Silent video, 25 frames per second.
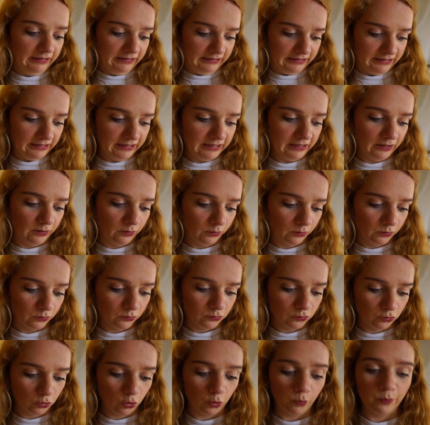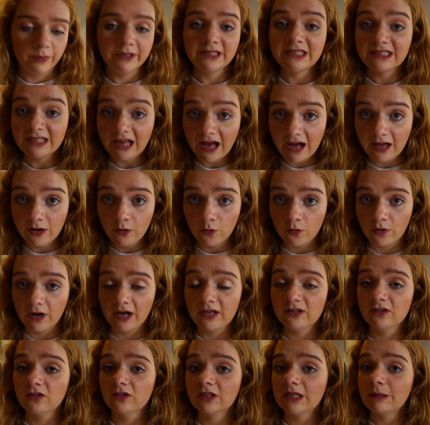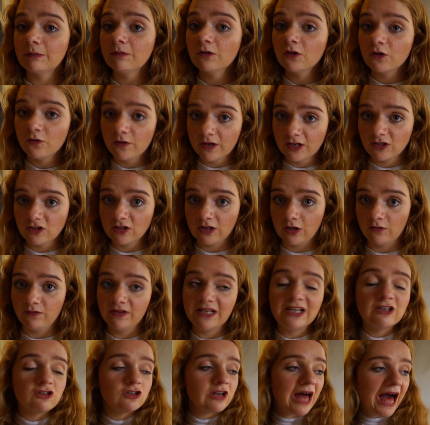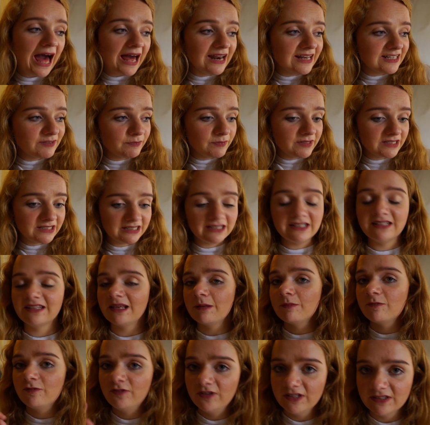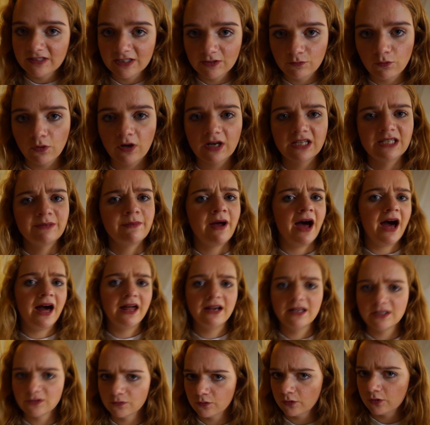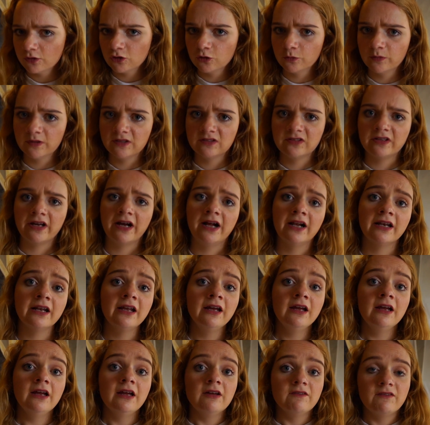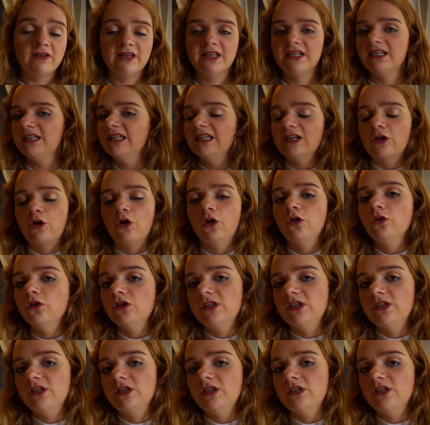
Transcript: Genau, so, Bezahlung. Also es gibt einen Quick-Check. aber Wenn ihr schon alles bezahlt, also es empfiehlt sich wirklich immer alles vorher zu bezahlen. Wenn ihr könnt